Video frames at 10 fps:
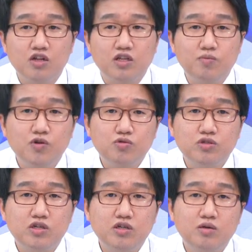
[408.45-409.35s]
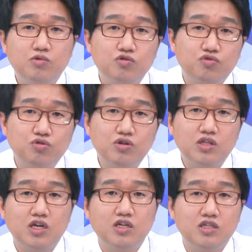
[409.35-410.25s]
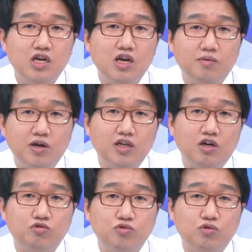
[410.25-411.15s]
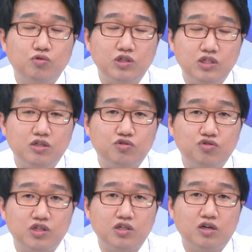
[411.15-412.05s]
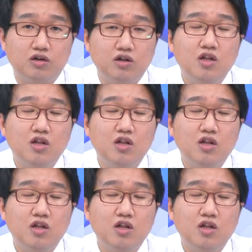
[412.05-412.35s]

대표적으로 최근에 뭐 유통에 대한 얘기가 많이 나오고 있는 것 중에서